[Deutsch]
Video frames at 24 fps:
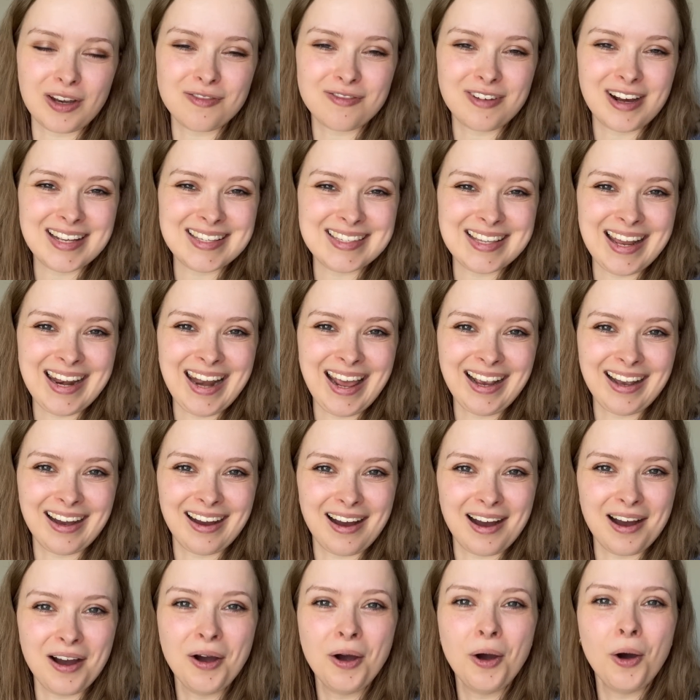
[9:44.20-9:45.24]
Fall sehr
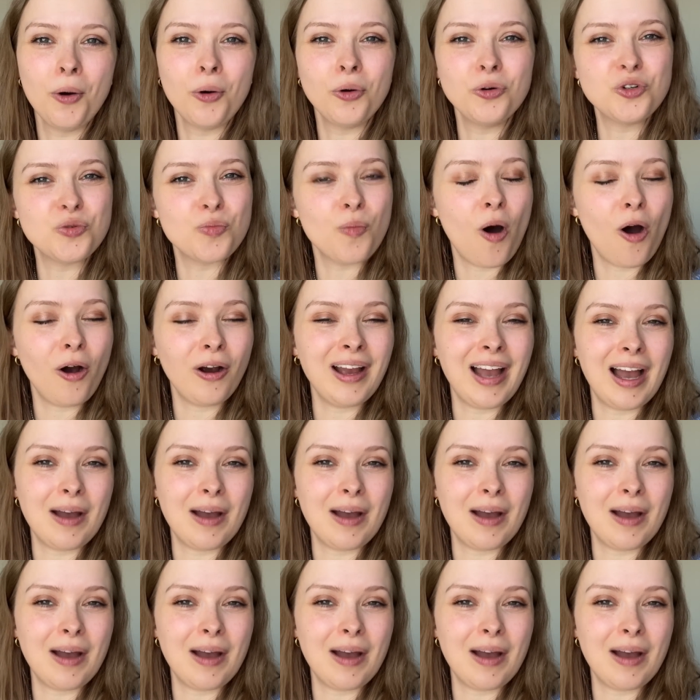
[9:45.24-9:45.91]
lecker und morgen